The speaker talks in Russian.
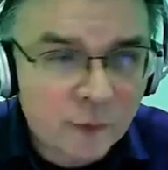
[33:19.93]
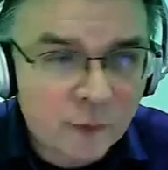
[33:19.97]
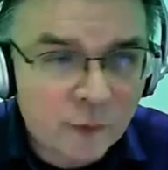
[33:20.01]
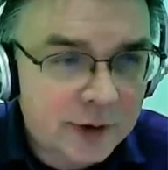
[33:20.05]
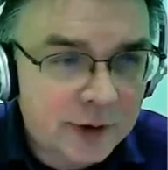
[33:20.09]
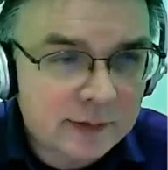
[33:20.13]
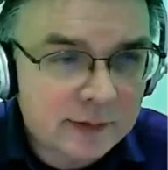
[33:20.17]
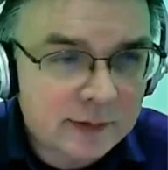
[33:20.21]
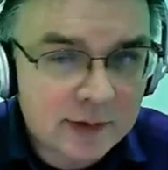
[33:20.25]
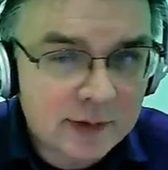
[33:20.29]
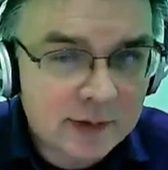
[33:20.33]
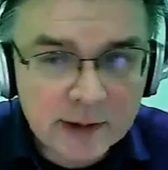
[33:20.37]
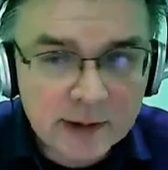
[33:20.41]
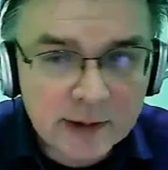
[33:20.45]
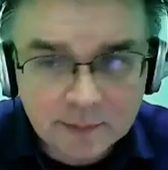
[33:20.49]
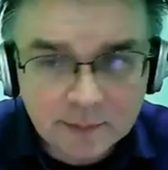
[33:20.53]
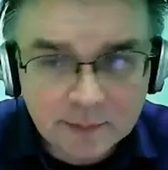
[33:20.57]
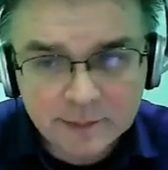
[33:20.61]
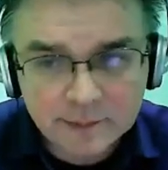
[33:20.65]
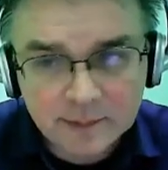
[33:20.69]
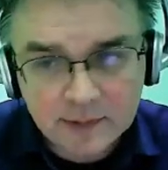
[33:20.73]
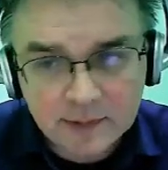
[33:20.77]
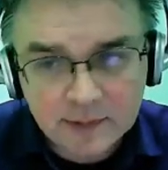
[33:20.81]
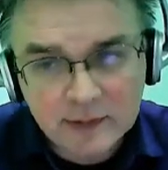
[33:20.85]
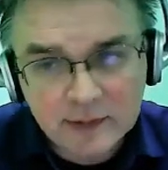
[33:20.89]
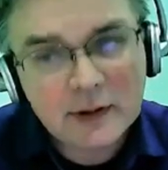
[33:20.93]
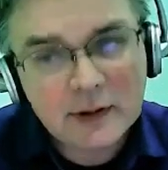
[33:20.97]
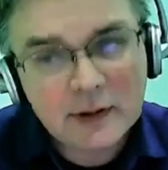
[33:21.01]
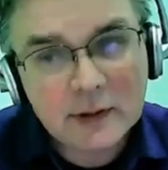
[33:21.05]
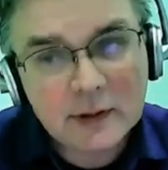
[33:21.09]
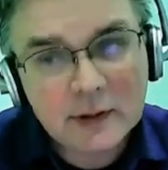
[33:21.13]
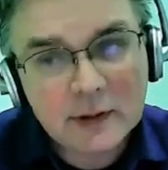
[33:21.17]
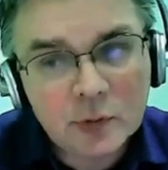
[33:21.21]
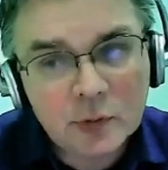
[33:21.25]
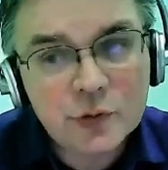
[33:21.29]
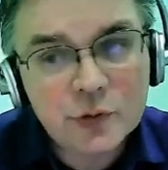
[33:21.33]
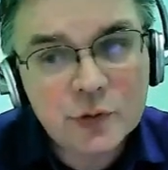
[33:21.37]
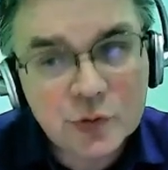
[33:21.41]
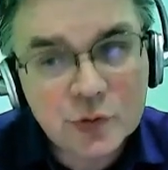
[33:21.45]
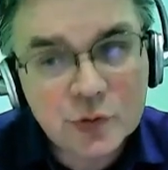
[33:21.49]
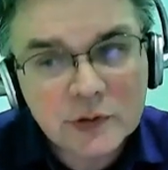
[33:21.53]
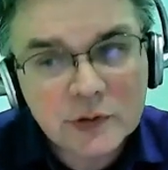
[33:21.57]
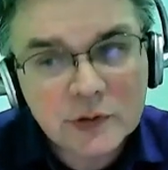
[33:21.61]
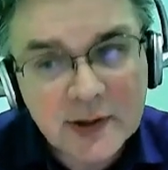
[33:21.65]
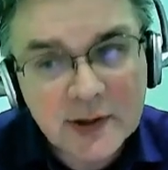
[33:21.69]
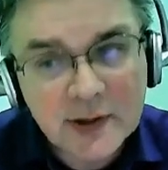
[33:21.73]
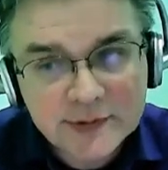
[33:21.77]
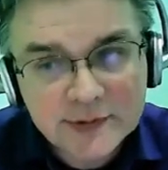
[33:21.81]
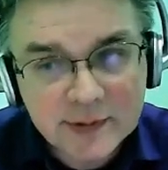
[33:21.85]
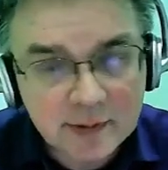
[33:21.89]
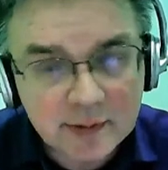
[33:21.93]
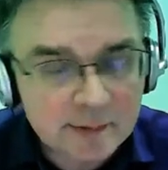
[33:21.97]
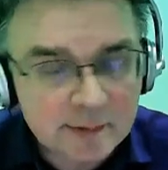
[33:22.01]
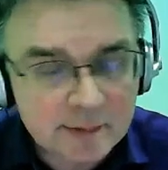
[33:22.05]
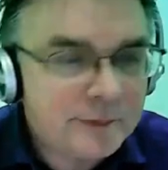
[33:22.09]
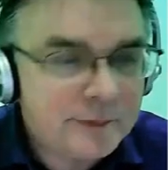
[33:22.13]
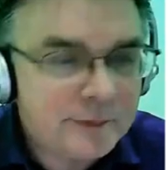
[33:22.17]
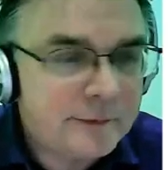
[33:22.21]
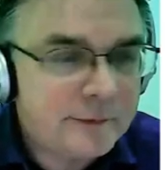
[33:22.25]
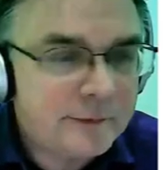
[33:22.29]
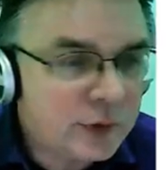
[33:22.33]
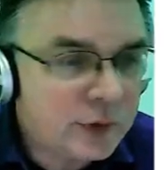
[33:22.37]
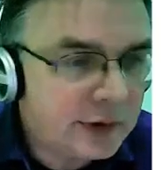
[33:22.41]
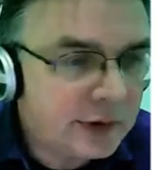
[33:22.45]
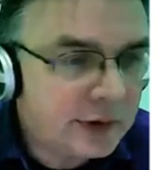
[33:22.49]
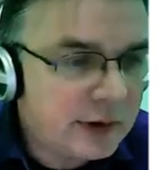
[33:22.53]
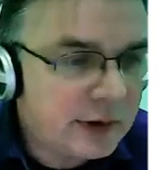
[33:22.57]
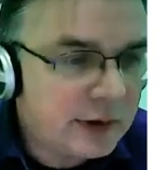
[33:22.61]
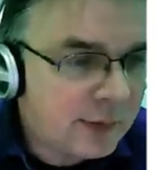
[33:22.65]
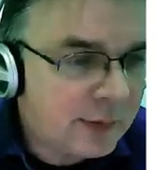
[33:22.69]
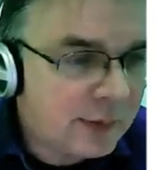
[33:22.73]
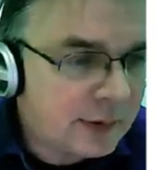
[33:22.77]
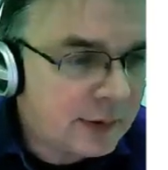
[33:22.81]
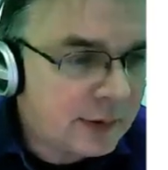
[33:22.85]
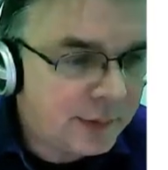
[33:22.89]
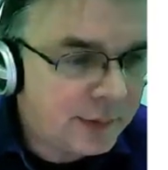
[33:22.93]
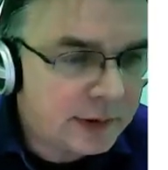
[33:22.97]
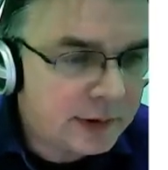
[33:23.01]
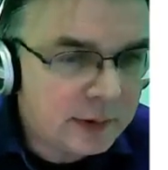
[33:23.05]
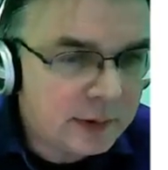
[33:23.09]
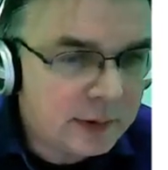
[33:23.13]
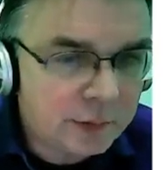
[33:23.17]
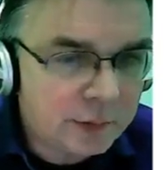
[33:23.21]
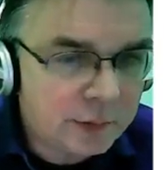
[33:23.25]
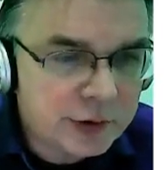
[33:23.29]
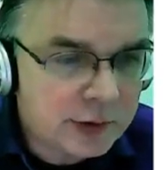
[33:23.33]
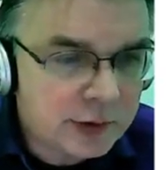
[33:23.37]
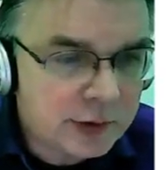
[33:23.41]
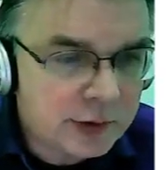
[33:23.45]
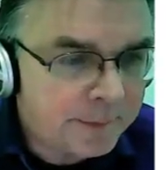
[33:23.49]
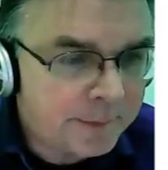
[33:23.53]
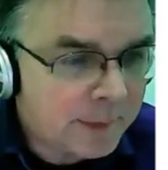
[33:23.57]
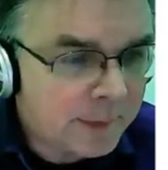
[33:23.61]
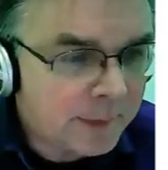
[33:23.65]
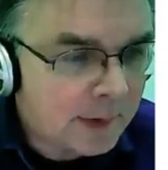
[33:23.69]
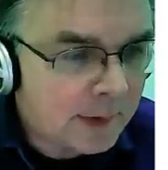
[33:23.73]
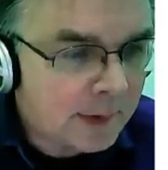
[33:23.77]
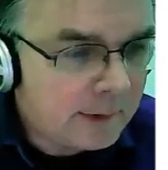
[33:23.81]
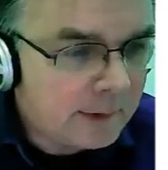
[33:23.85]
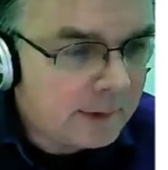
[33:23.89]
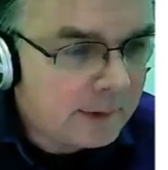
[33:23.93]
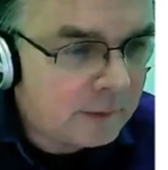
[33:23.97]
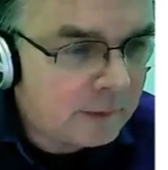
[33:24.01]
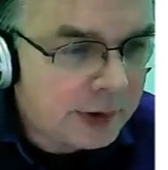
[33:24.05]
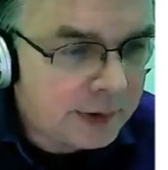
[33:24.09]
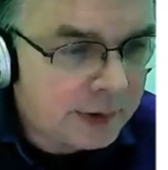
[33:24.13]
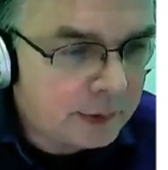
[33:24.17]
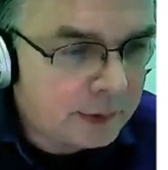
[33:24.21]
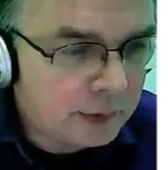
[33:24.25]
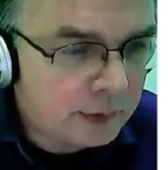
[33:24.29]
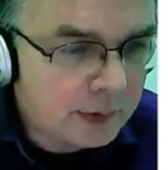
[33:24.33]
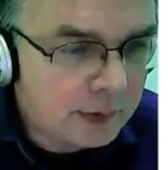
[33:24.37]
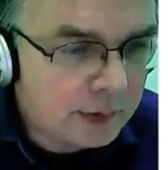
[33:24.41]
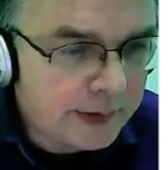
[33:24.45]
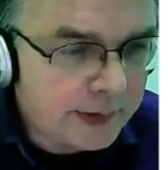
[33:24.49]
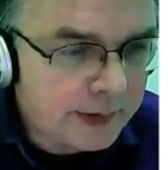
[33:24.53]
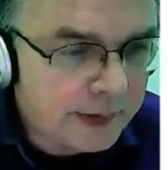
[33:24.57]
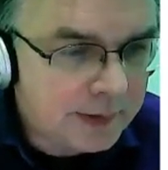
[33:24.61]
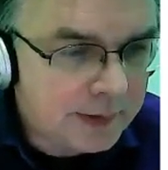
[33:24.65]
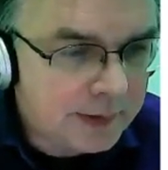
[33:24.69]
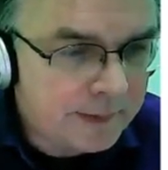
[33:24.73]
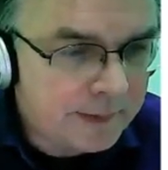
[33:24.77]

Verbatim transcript: Да, это к одной учетной записи все где подключено. Вот они тут какие-то.